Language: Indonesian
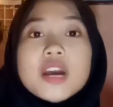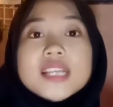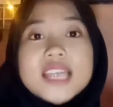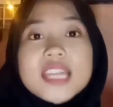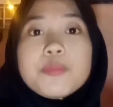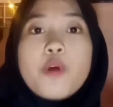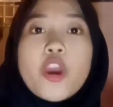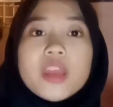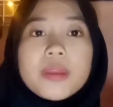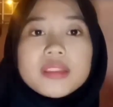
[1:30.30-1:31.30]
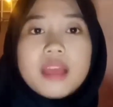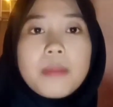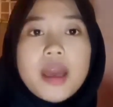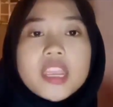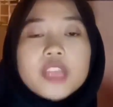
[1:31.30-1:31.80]
aja di poin yang
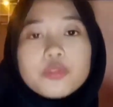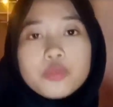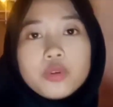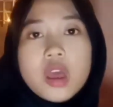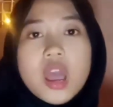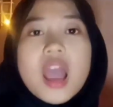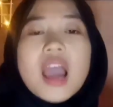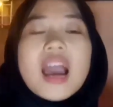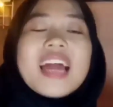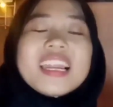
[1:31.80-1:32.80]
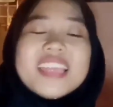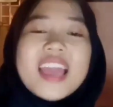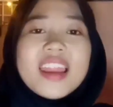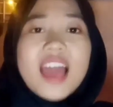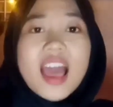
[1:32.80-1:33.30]
pertama yaitu
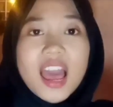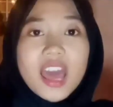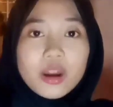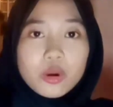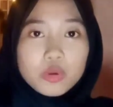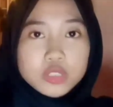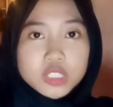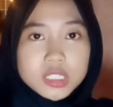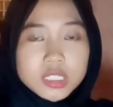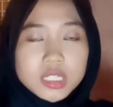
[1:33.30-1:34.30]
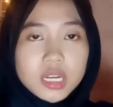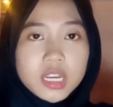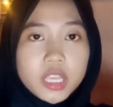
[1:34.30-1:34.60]
kalian harus uh,